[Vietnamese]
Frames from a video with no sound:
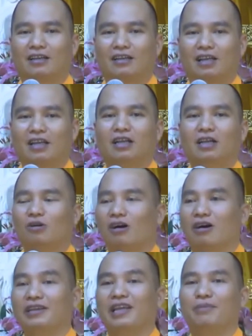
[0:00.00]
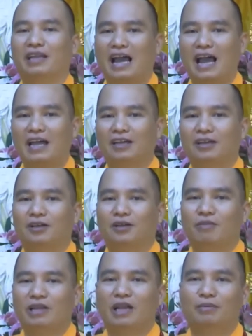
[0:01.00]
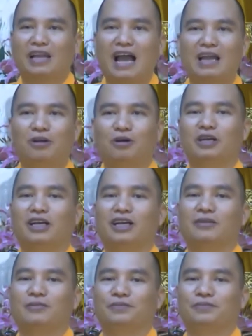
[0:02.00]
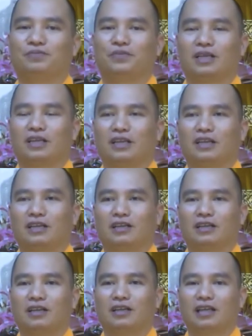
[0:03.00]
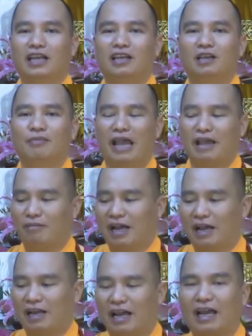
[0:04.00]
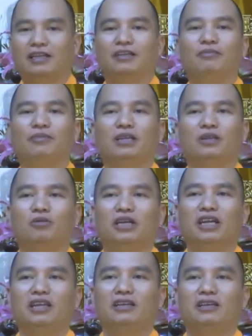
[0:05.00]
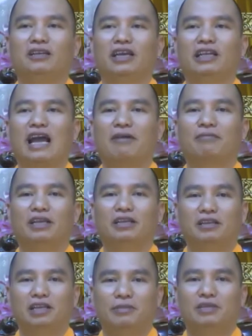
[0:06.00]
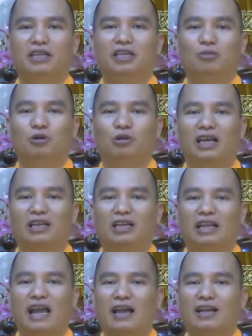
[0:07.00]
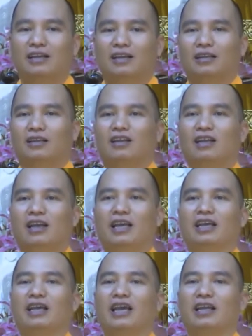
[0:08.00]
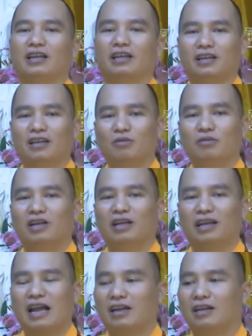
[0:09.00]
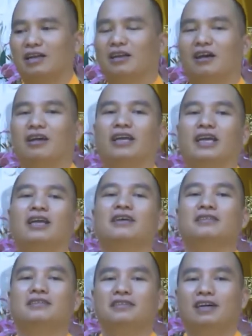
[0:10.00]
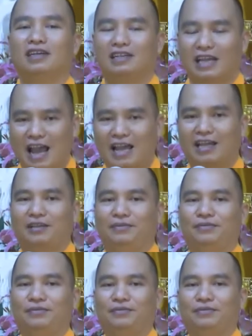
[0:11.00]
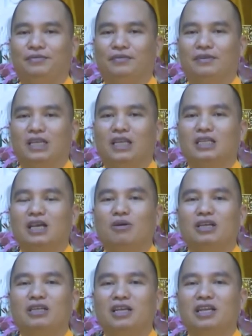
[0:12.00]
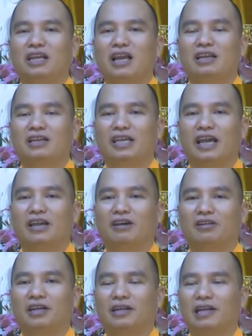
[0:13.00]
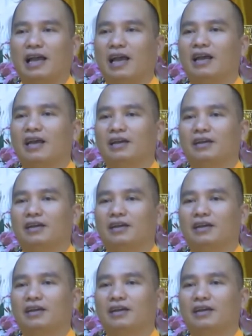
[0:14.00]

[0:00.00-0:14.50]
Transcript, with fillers: thần thức của họ nhập thai mà nhập thai rồi á cái người mẹ mà lại biết tùng kinh địa tạng biết niệm danh hiệu bồ tát địa tạng tức là lấy cái công đức năng lực đó để dưỡng thai thì sau khi sinh ra đứa trẻ đó rất là